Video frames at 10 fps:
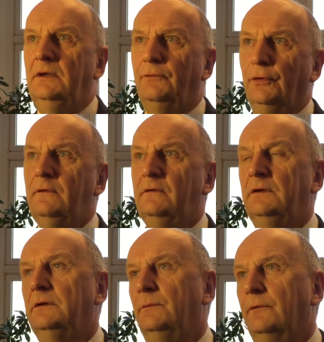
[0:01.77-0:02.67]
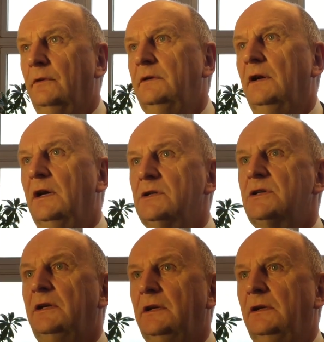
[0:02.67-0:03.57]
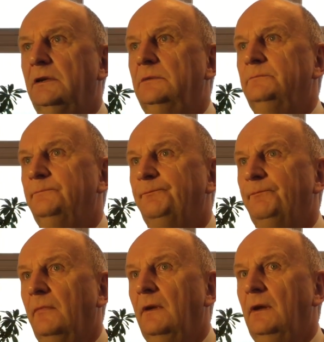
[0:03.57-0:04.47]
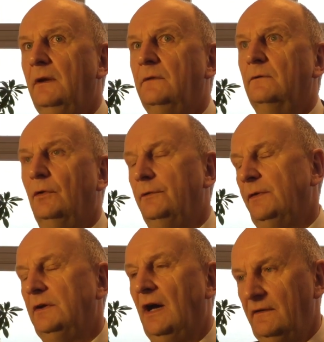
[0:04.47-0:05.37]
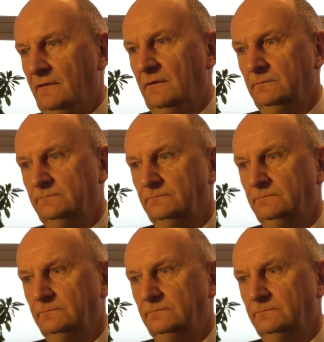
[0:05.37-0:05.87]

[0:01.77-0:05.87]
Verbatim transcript: Die Wurzel solcher Anschläge ist häufig Hass.